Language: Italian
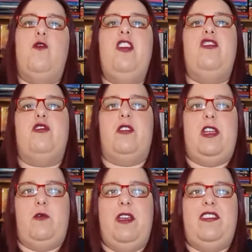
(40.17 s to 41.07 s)
Ho visto
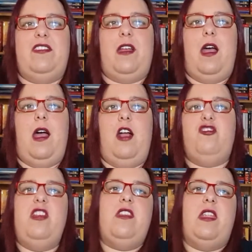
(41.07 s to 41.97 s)
che
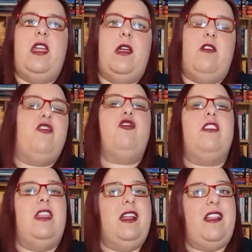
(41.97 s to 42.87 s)
genere, questo
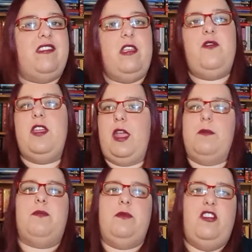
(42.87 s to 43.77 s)
genere di
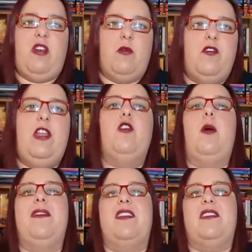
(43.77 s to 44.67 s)
classifiche diciamo vengono
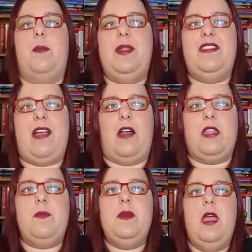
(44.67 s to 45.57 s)
abbastanza
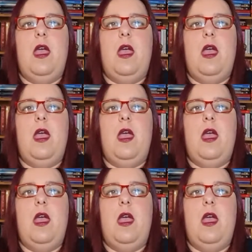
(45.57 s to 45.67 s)
apprezzate